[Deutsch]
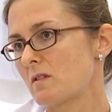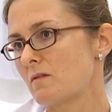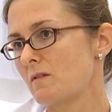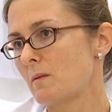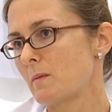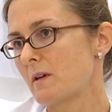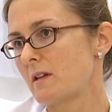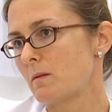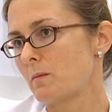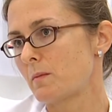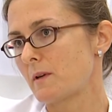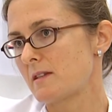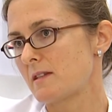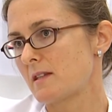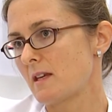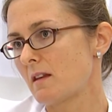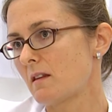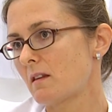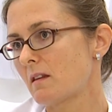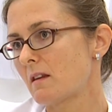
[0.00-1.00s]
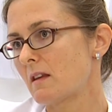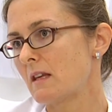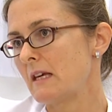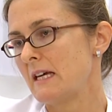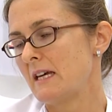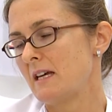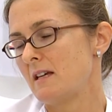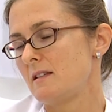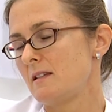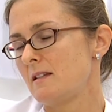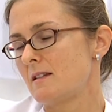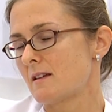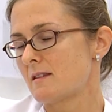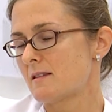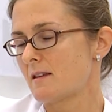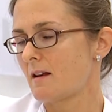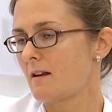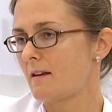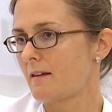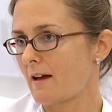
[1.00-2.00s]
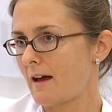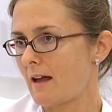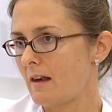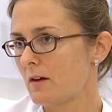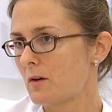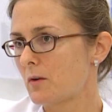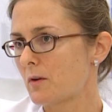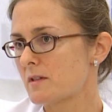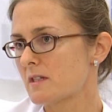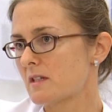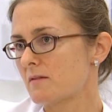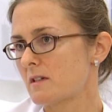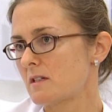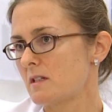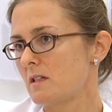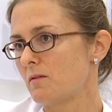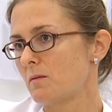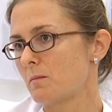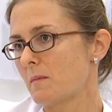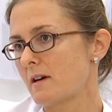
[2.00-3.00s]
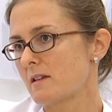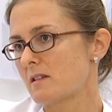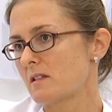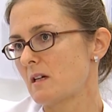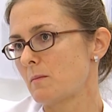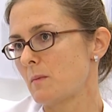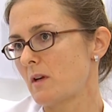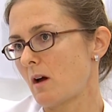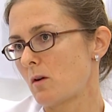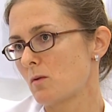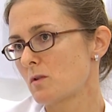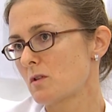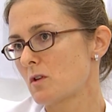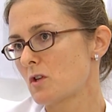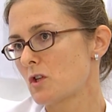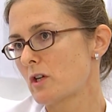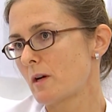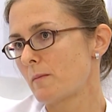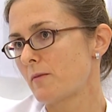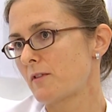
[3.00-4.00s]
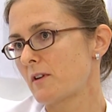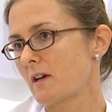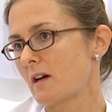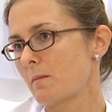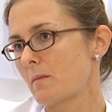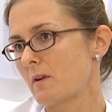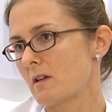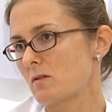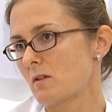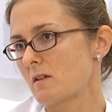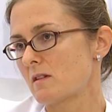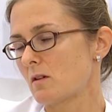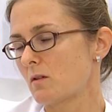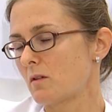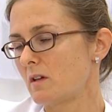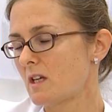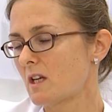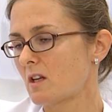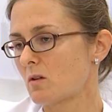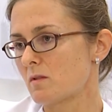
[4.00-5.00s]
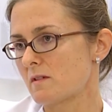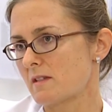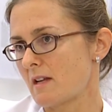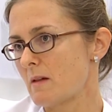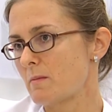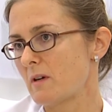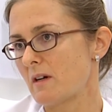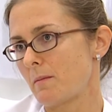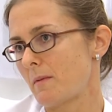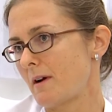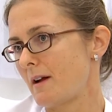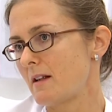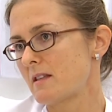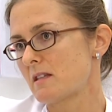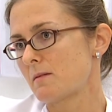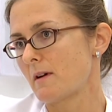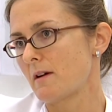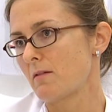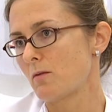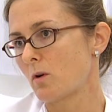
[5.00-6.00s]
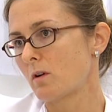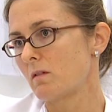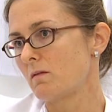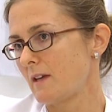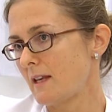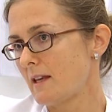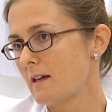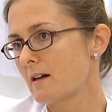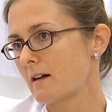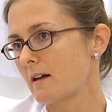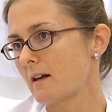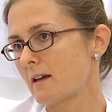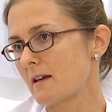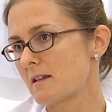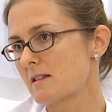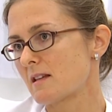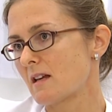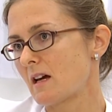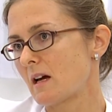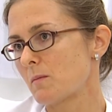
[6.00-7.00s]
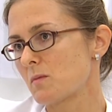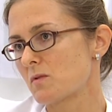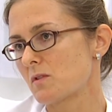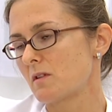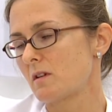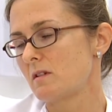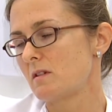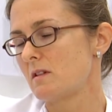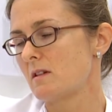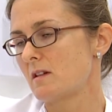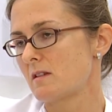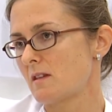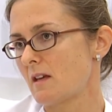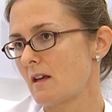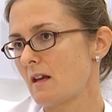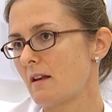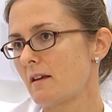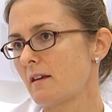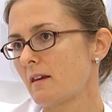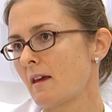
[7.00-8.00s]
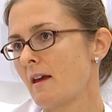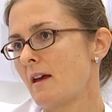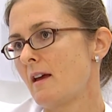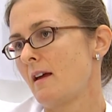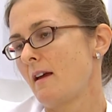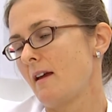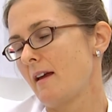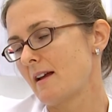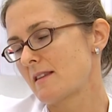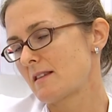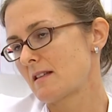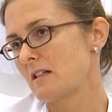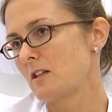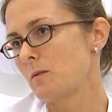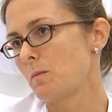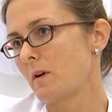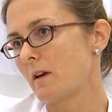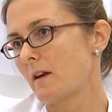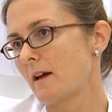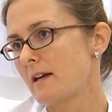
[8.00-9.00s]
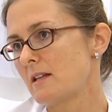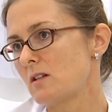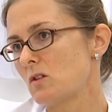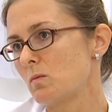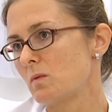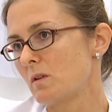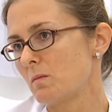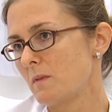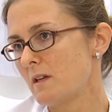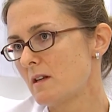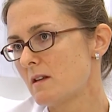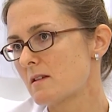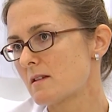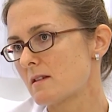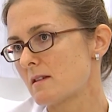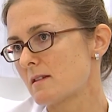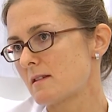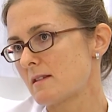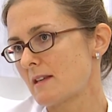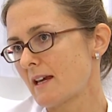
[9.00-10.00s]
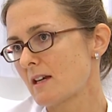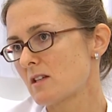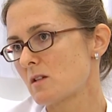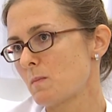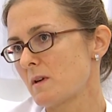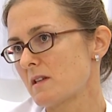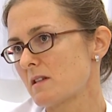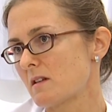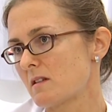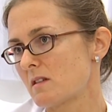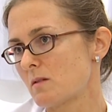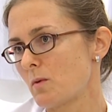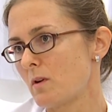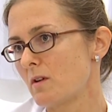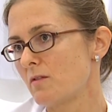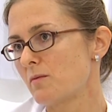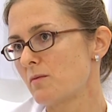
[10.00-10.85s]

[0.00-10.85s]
wir bei den Patienten, die tatsächlich alle konservativen Maßnahmen ausgeschöpft haben, also jetzt auch nicht nur selber mal zwei Wochen weniger gegessen haben, sondern die tatsächlich ärztlich begleitet über mindestens sechs, besser zwölf